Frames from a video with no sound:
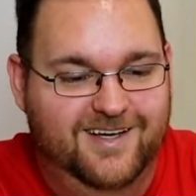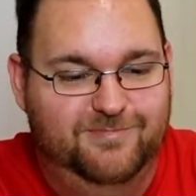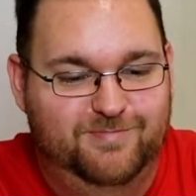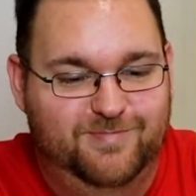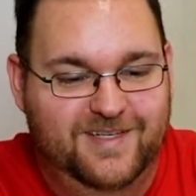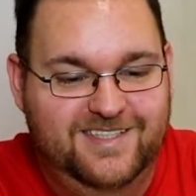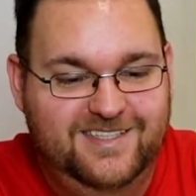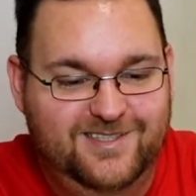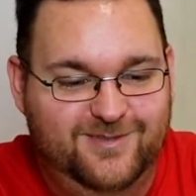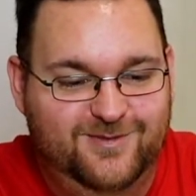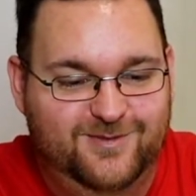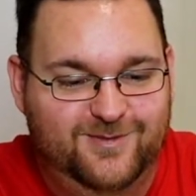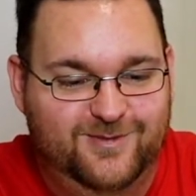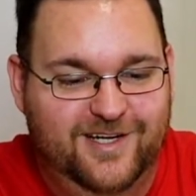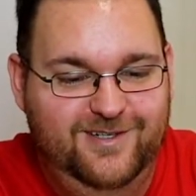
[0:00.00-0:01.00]
der Best
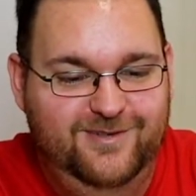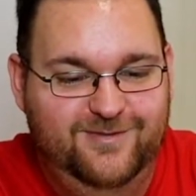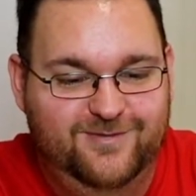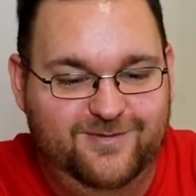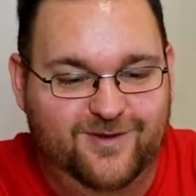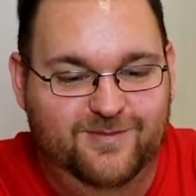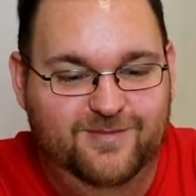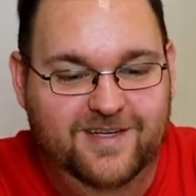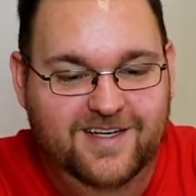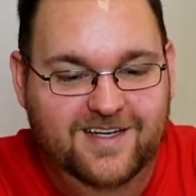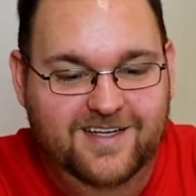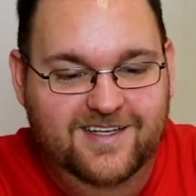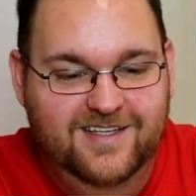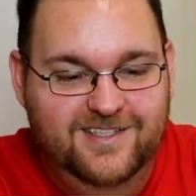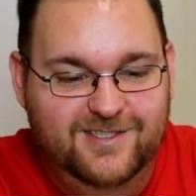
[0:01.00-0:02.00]
Friend vom
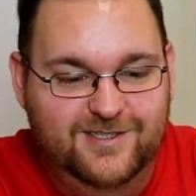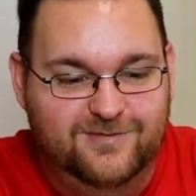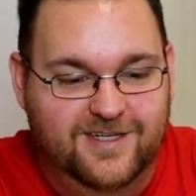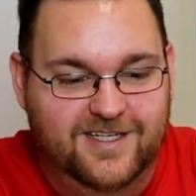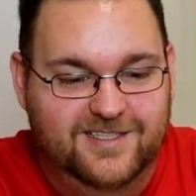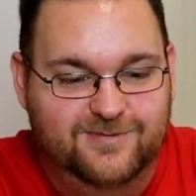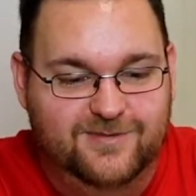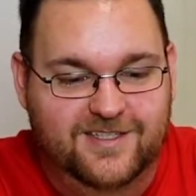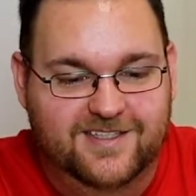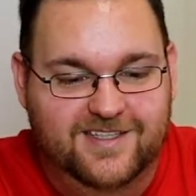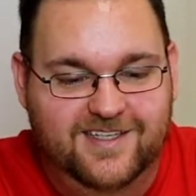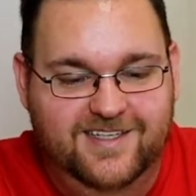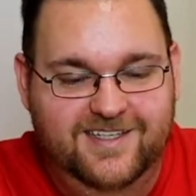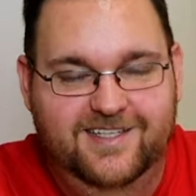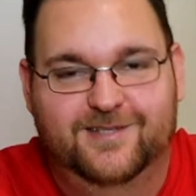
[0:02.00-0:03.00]
Sch
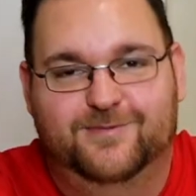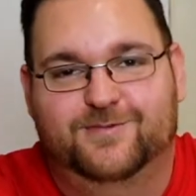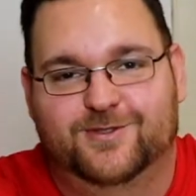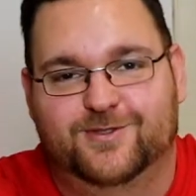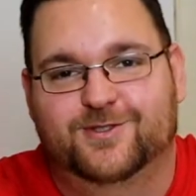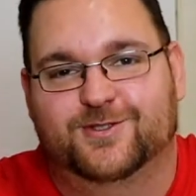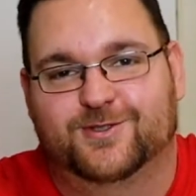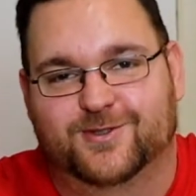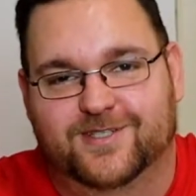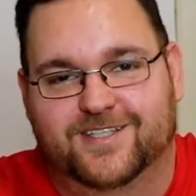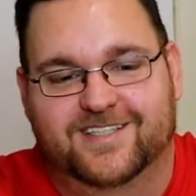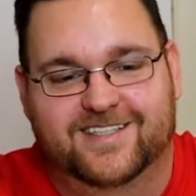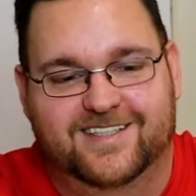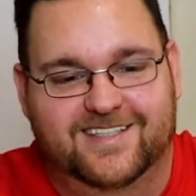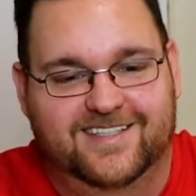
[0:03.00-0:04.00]

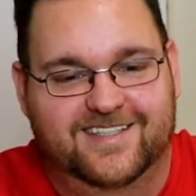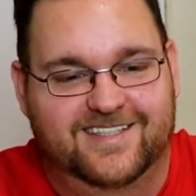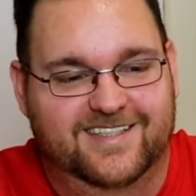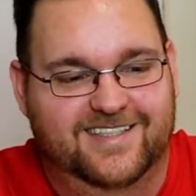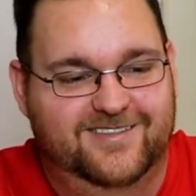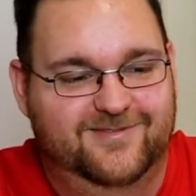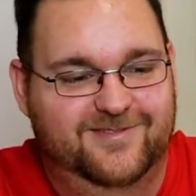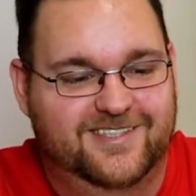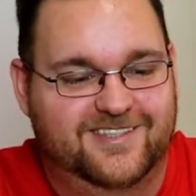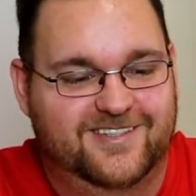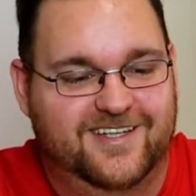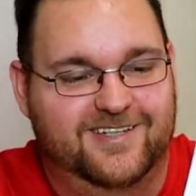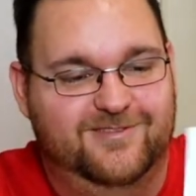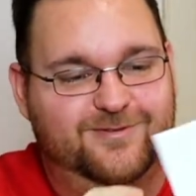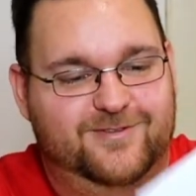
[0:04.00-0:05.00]
Ja, ja, ja, du bist
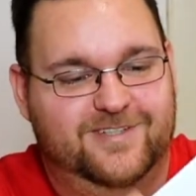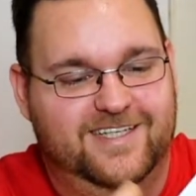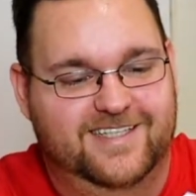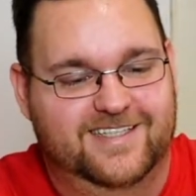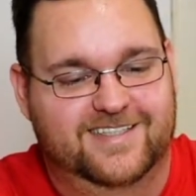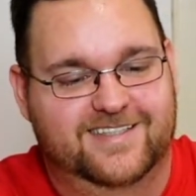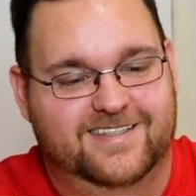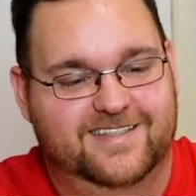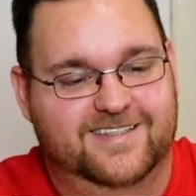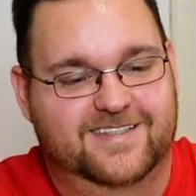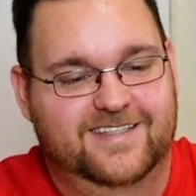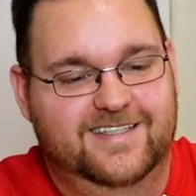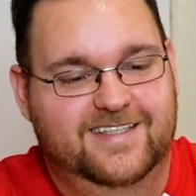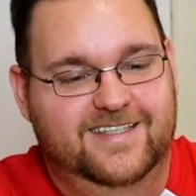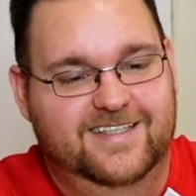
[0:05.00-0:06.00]
doch ein Freak, Alter.
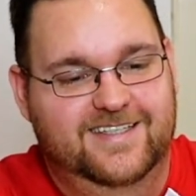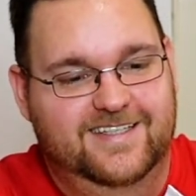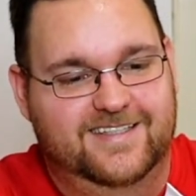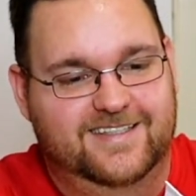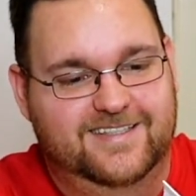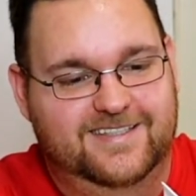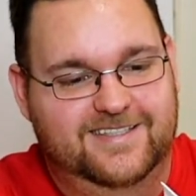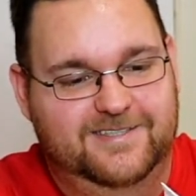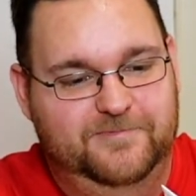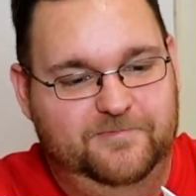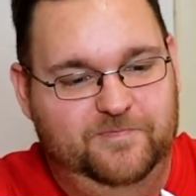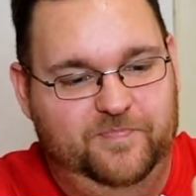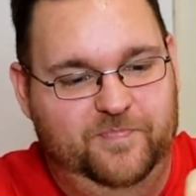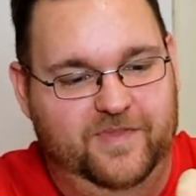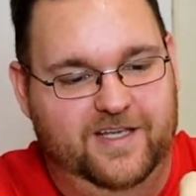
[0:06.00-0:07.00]
Äh,
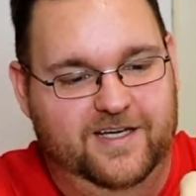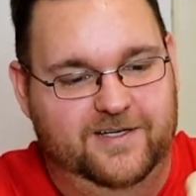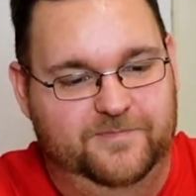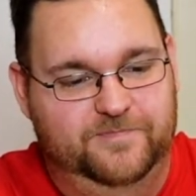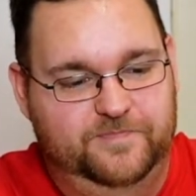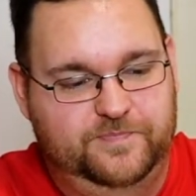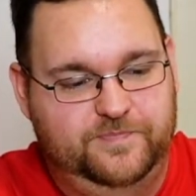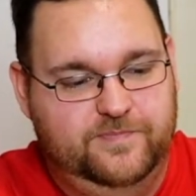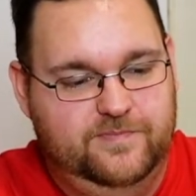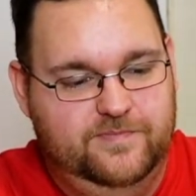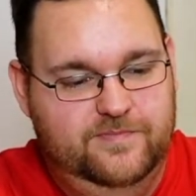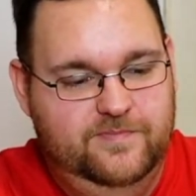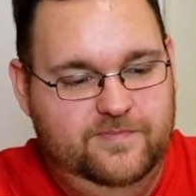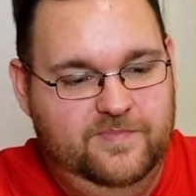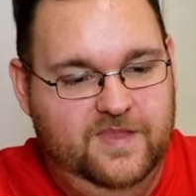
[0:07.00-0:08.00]
ja,
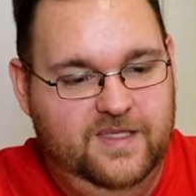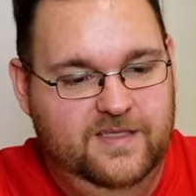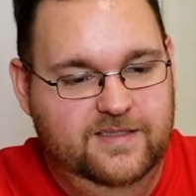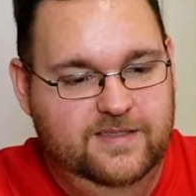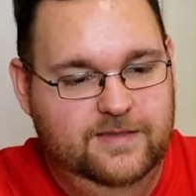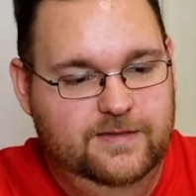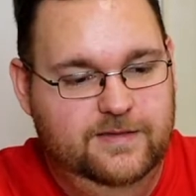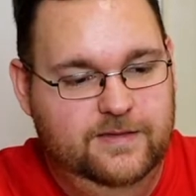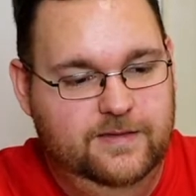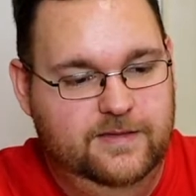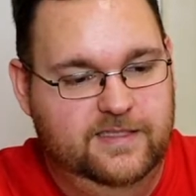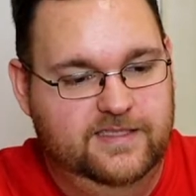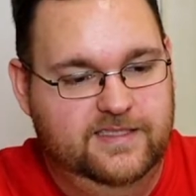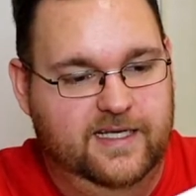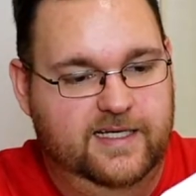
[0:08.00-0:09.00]

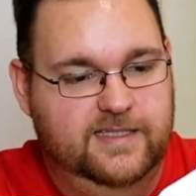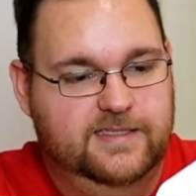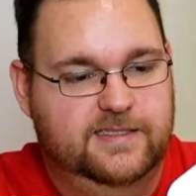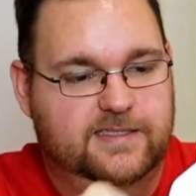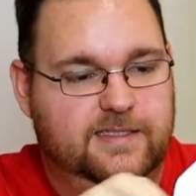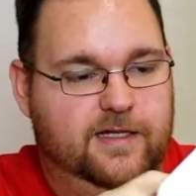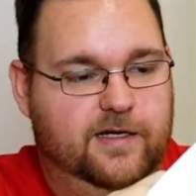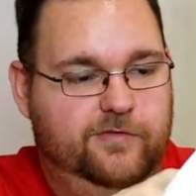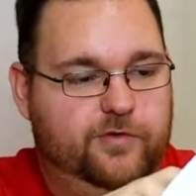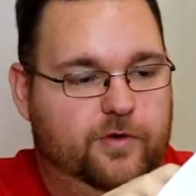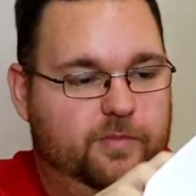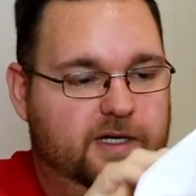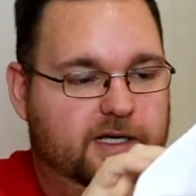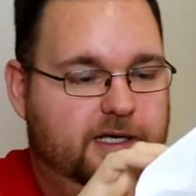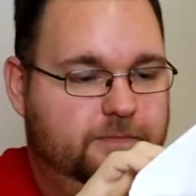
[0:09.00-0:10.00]
die Zeiten sind lang
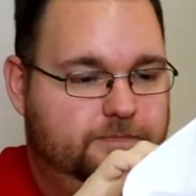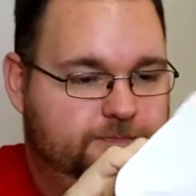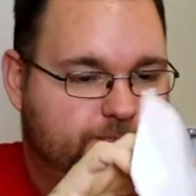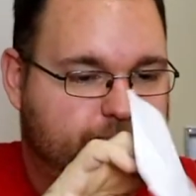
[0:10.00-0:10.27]
vorbei.